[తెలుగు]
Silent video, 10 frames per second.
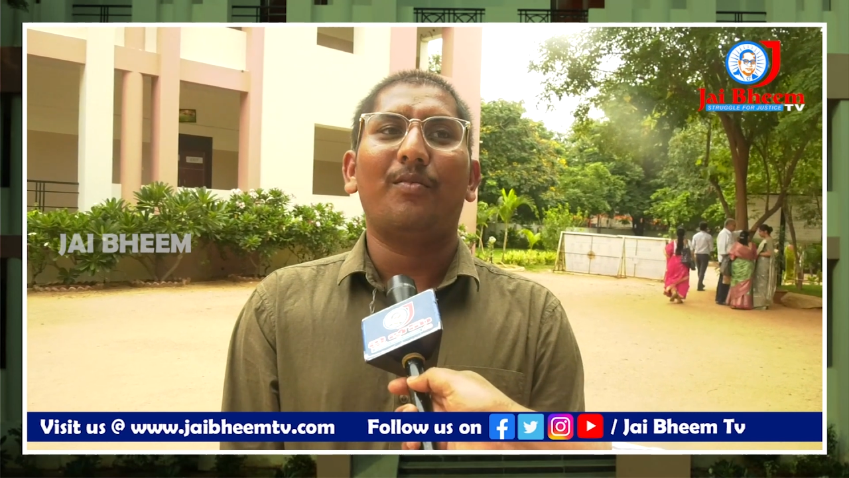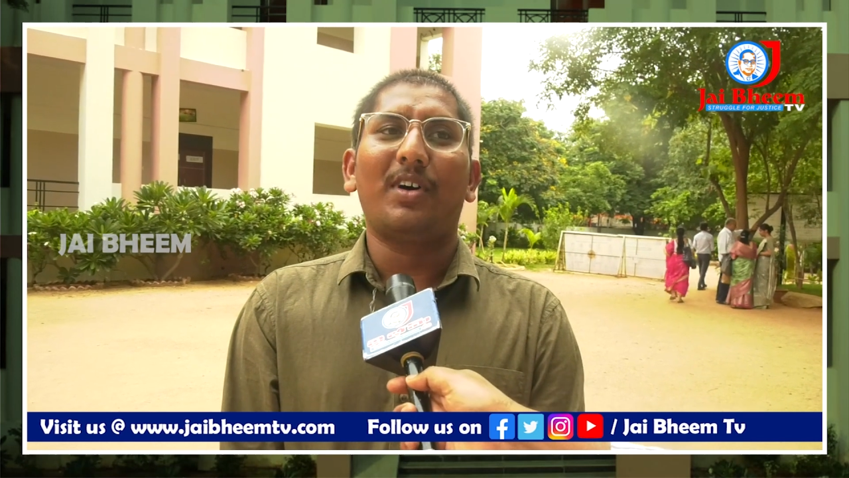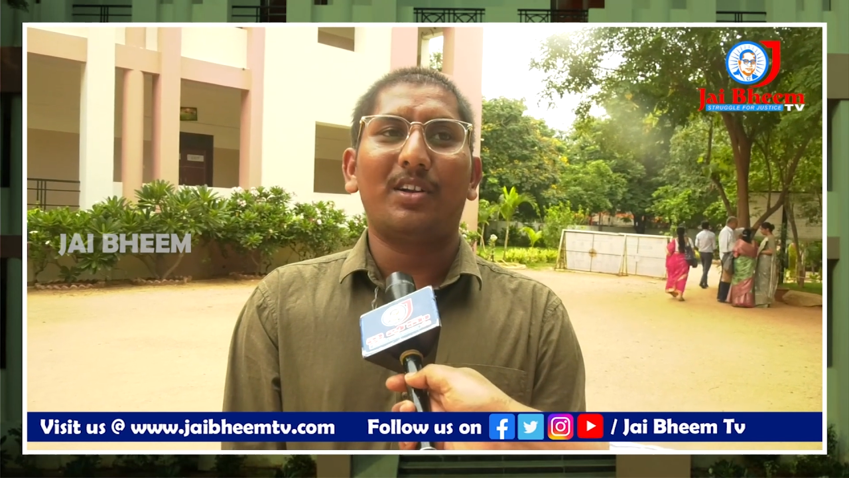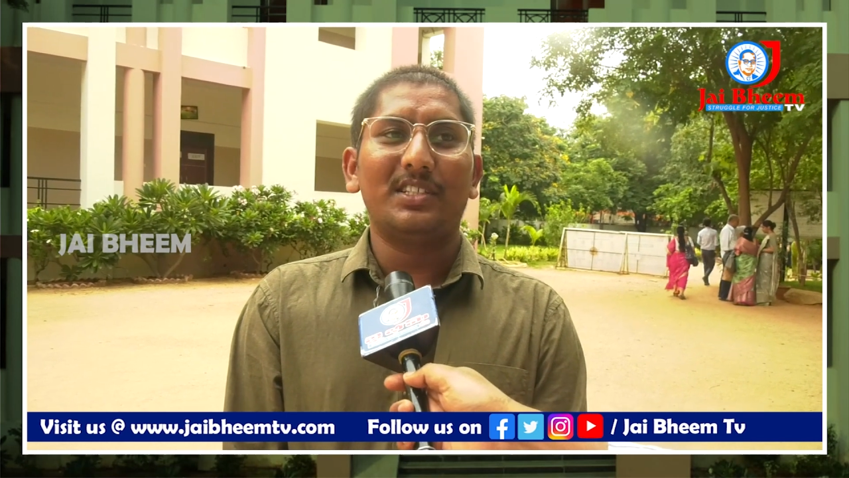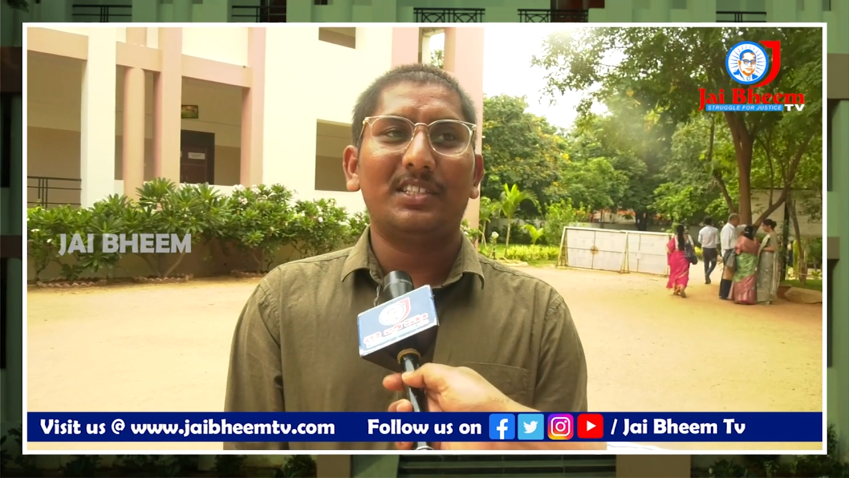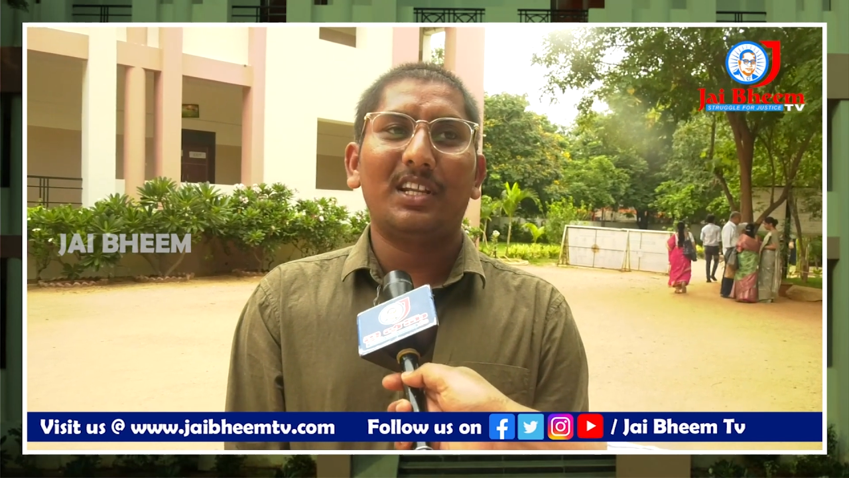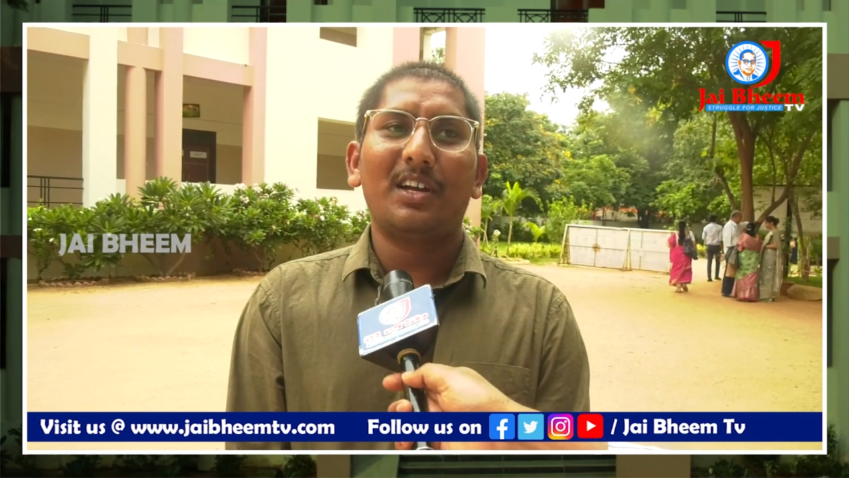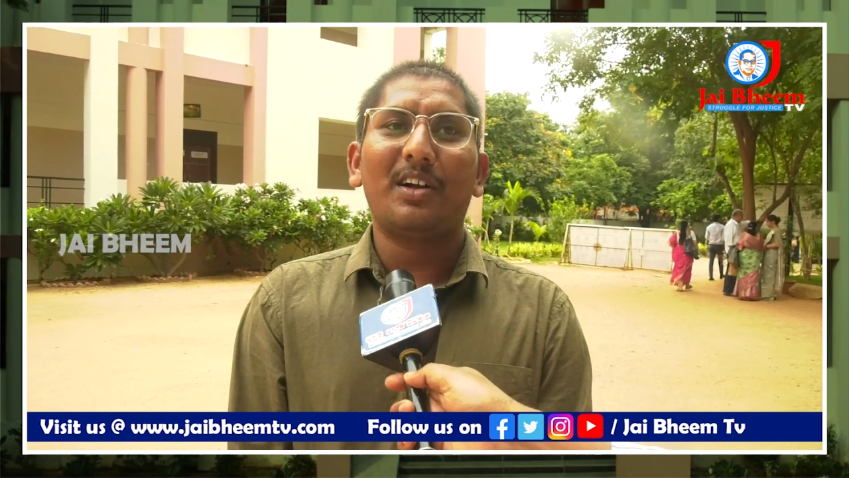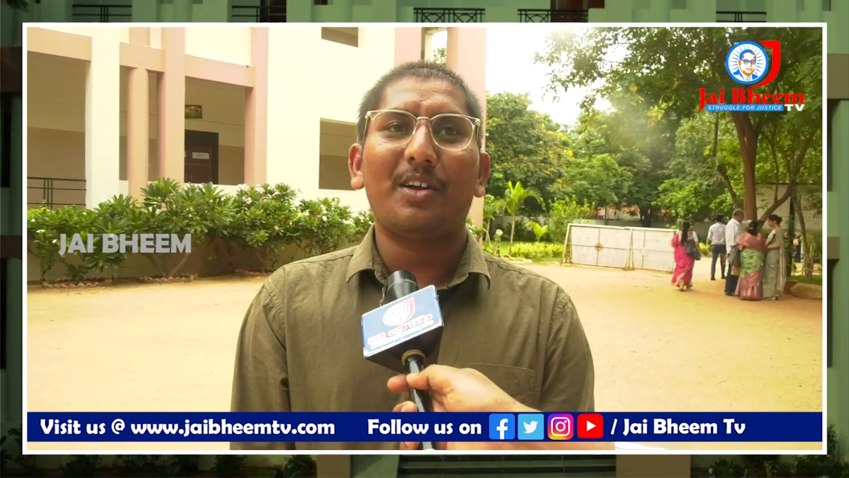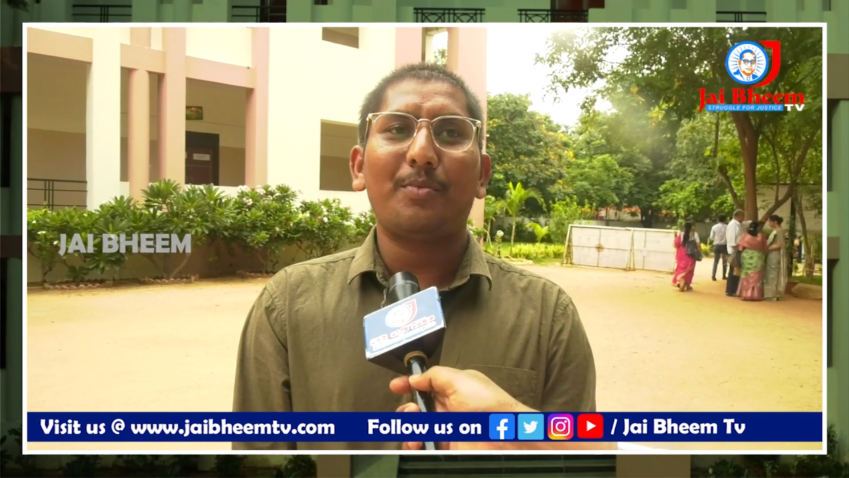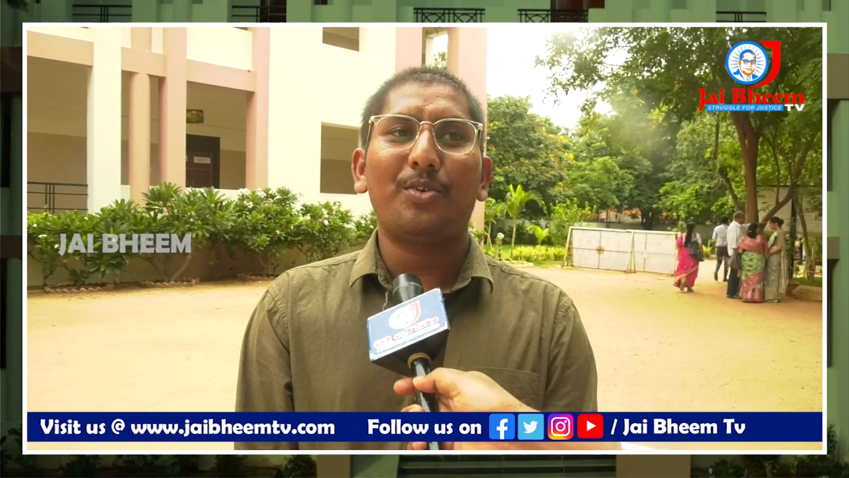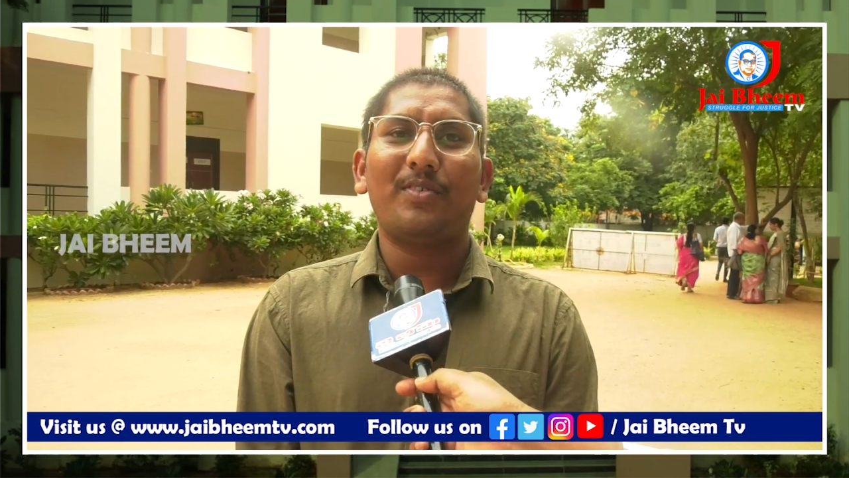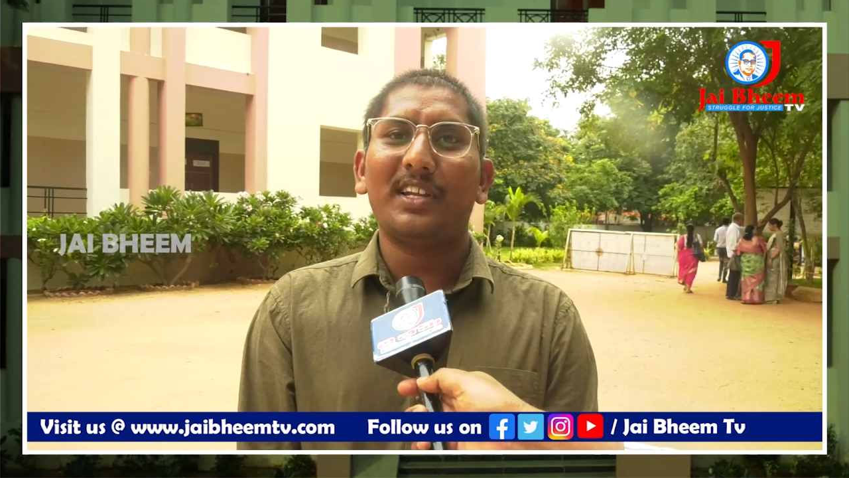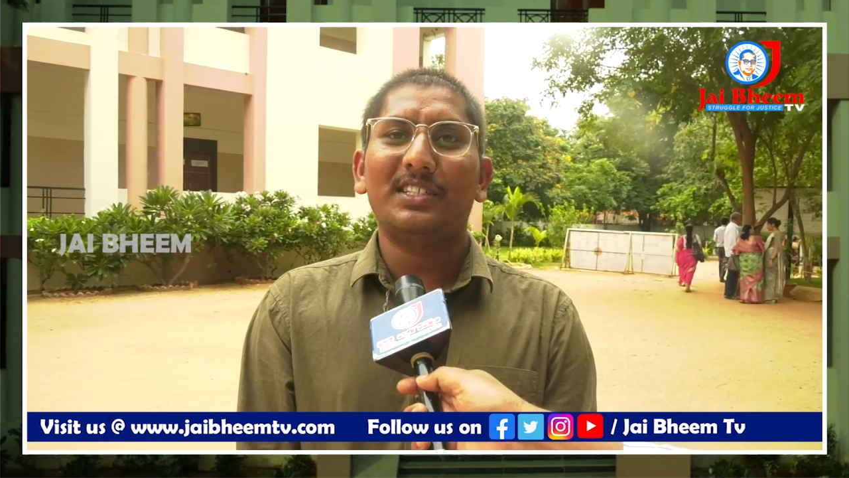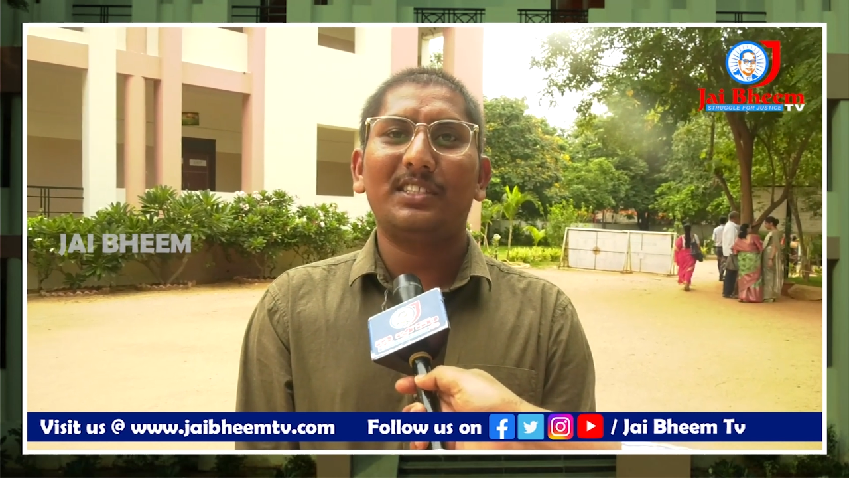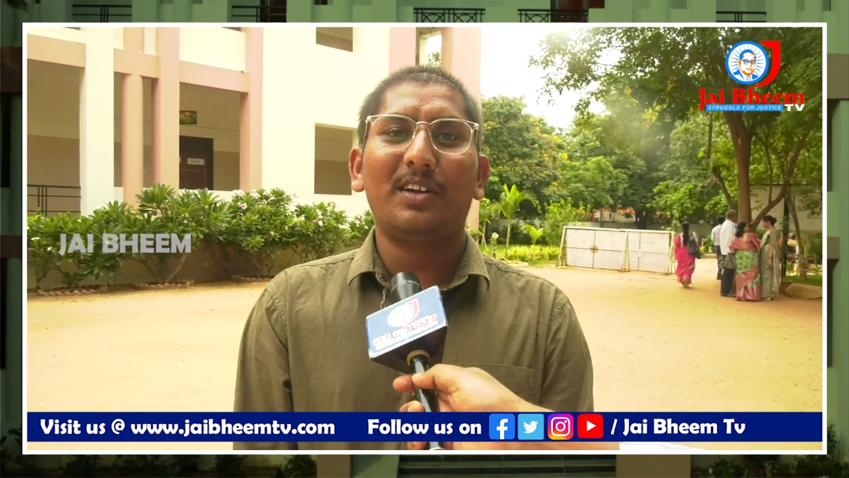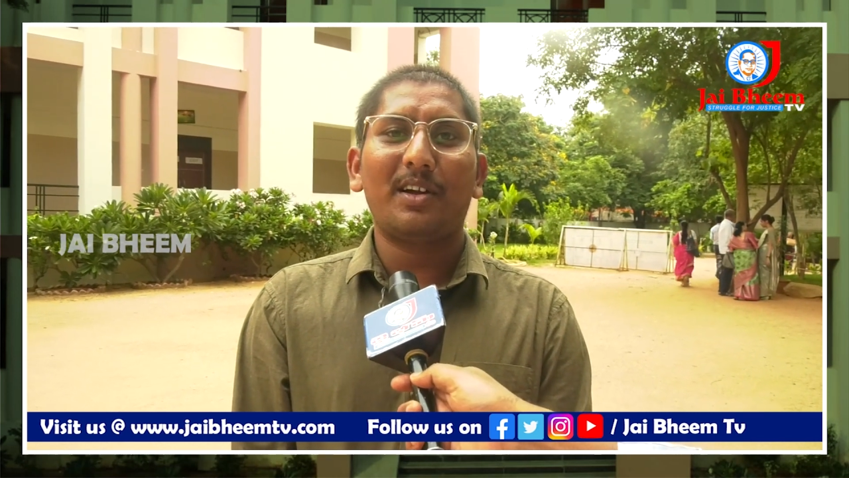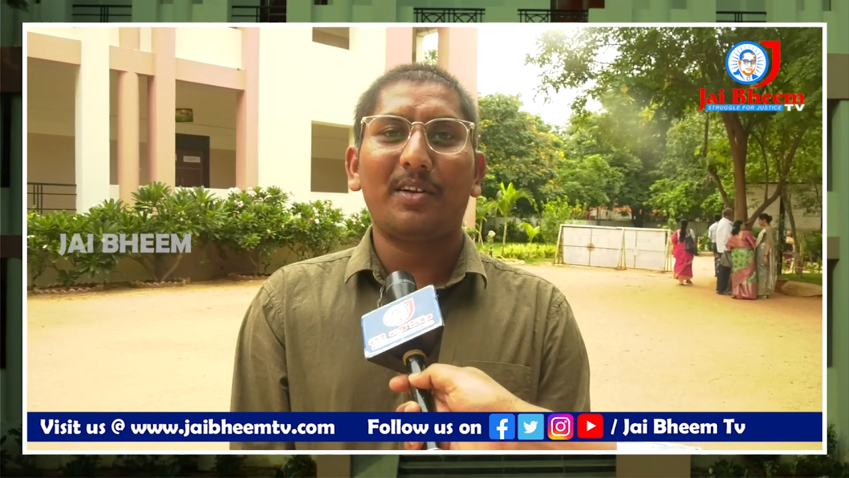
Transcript: వారు ఇచ్చిన ఇప్పుడు వాళ్ళు ఇచ్చిన